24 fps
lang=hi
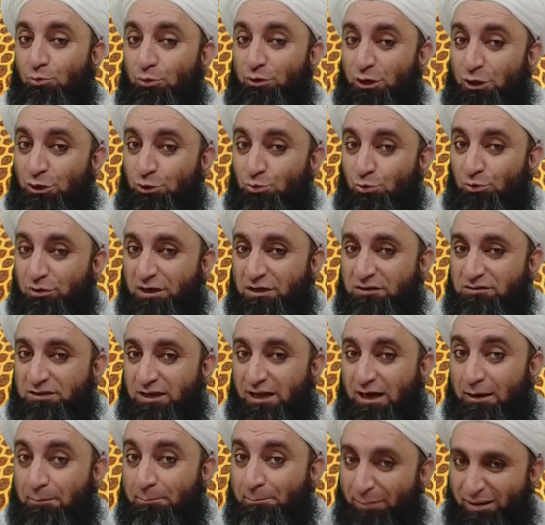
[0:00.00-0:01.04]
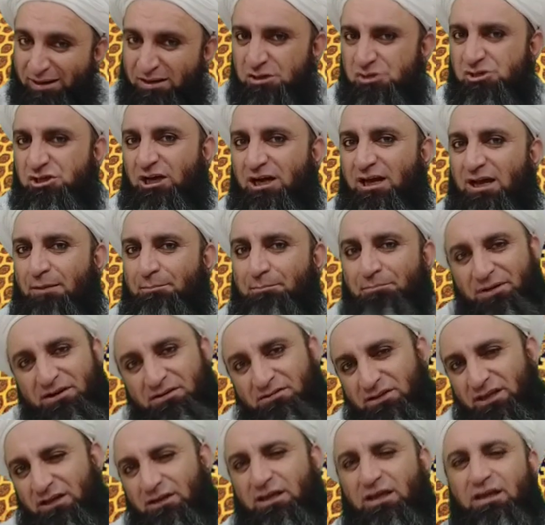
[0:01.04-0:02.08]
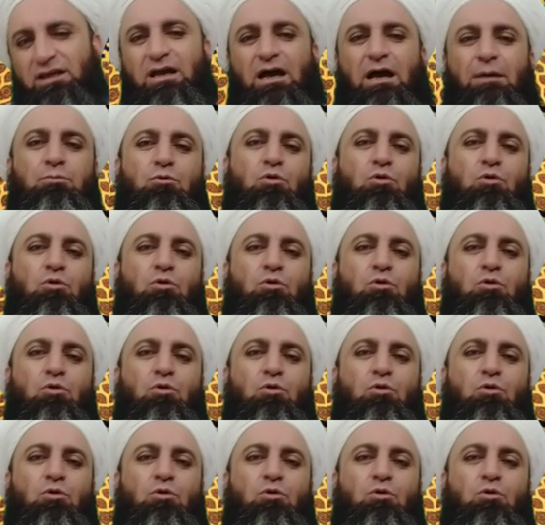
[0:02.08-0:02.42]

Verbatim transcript: मुरीदों के तरह बन जा फिर देखे कि